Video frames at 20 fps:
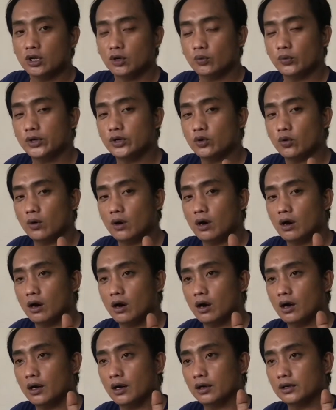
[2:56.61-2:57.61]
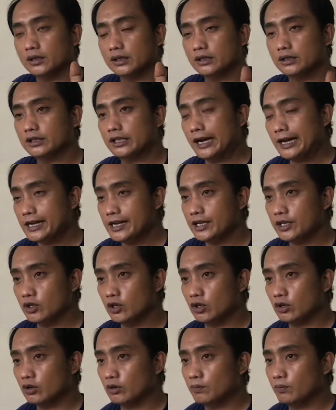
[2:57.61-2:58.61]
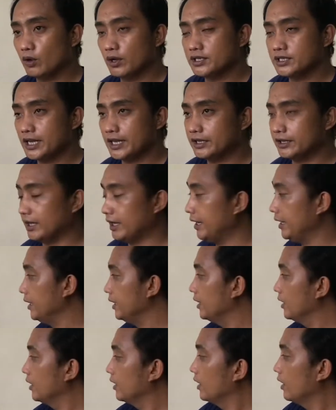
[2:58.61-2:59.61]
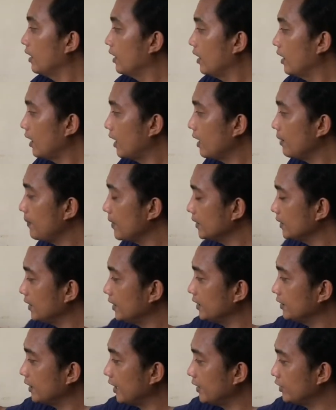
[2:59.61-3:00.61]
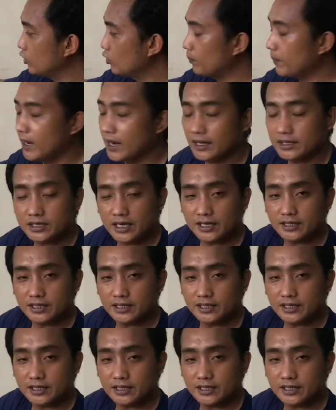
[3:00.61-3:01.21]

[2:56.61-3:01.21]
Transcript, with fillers: when you are training your bonsai tree, habang tinitrain nyo pa lang siya